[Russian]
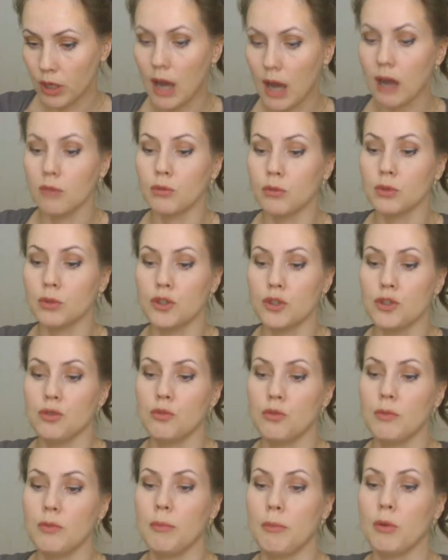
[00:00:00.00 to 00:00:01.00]
а вот еще
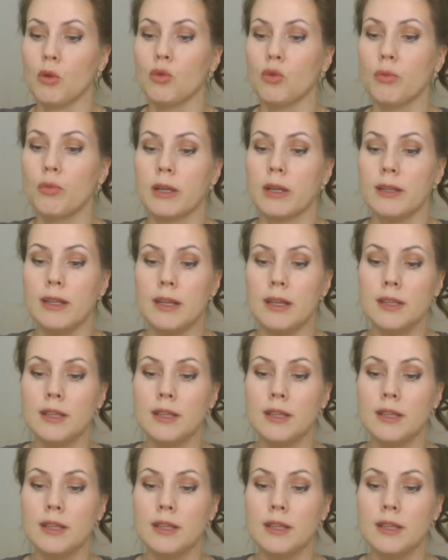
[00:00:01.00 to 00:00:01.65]
у меня покупка для